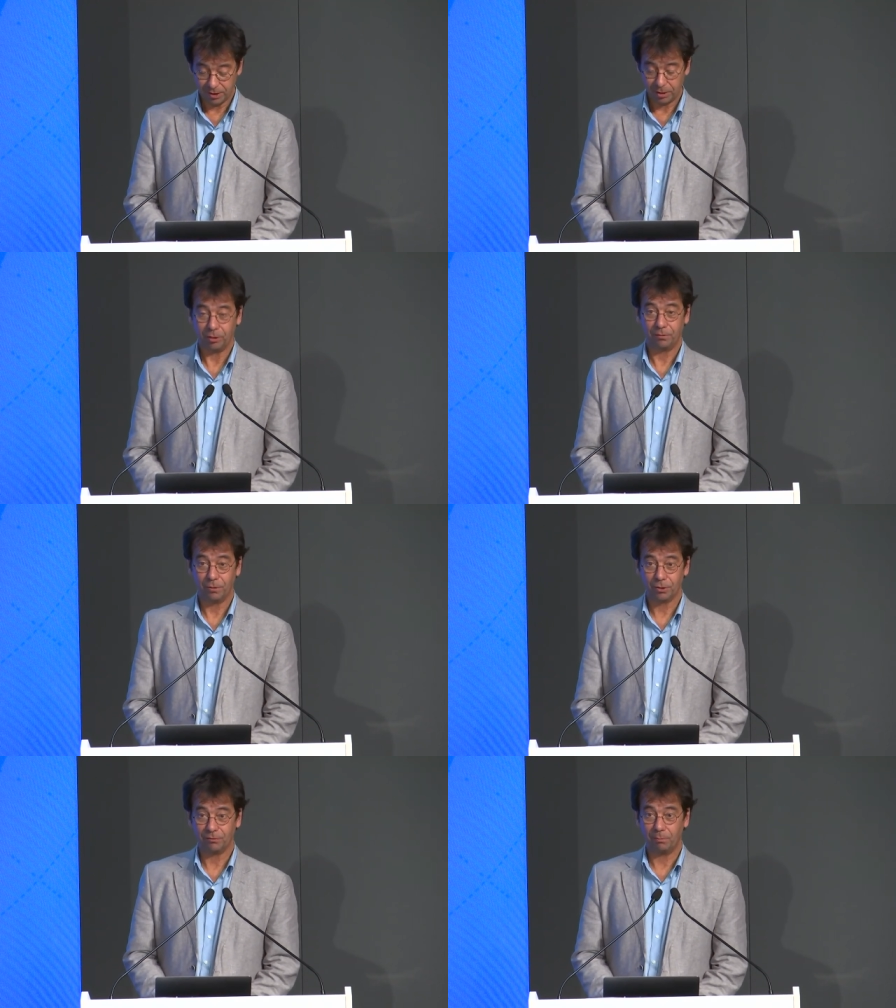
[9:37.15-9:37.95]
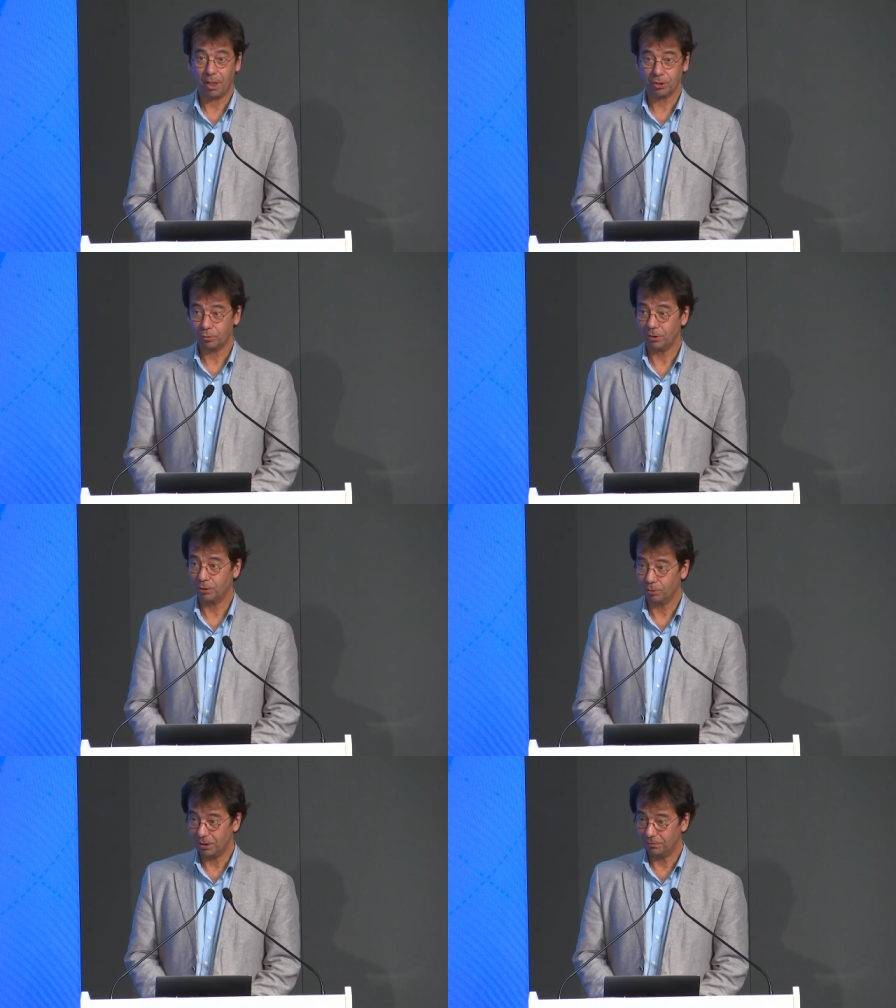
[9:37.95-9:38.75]
pour le
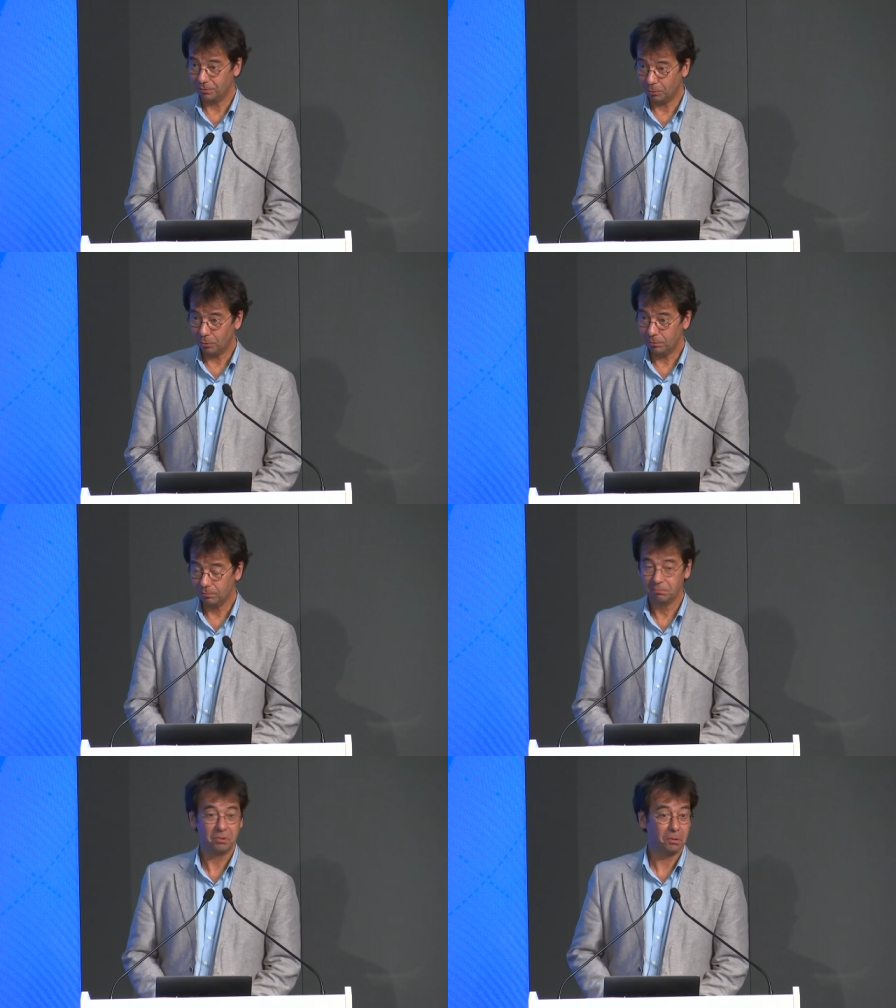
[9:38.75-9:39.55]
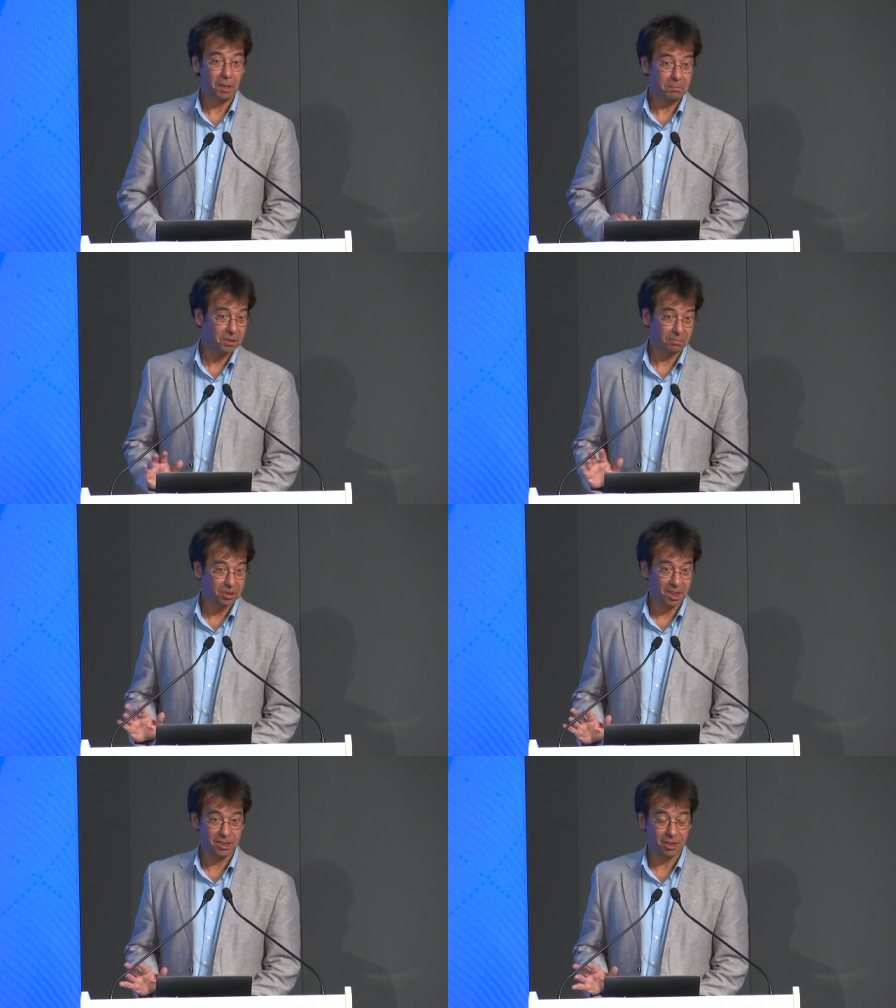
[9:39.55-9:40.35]
31 mars
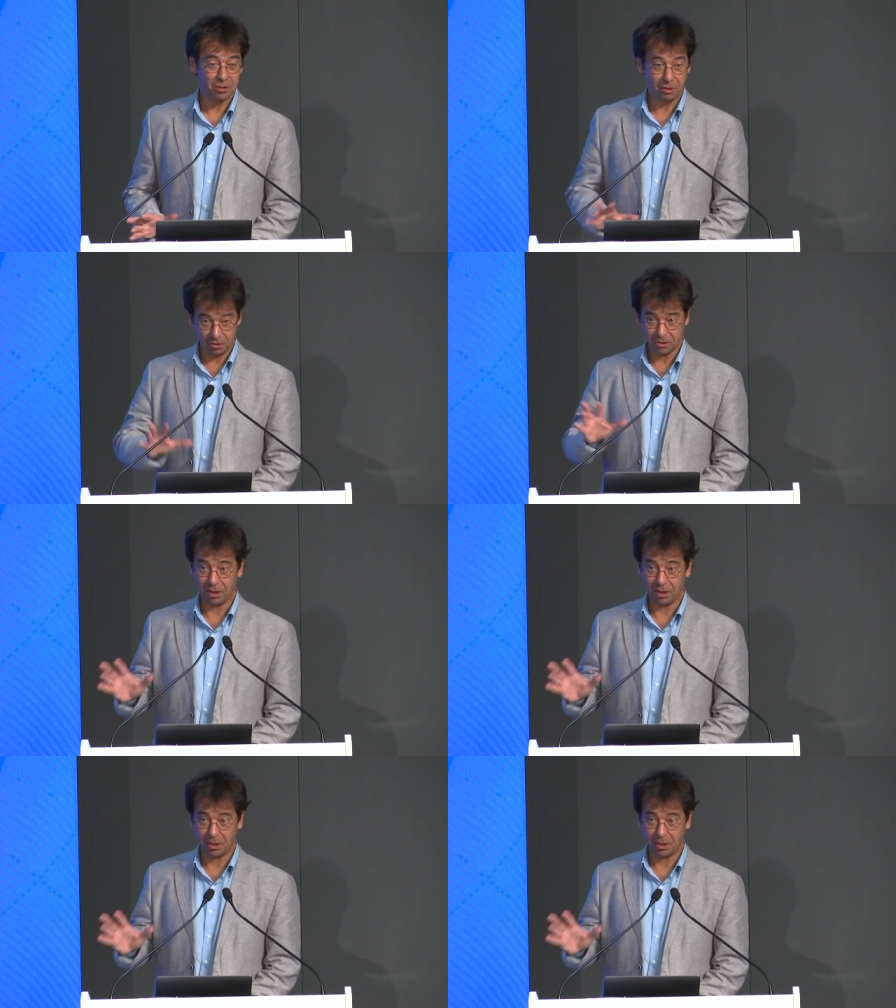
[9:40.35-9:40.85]
2024.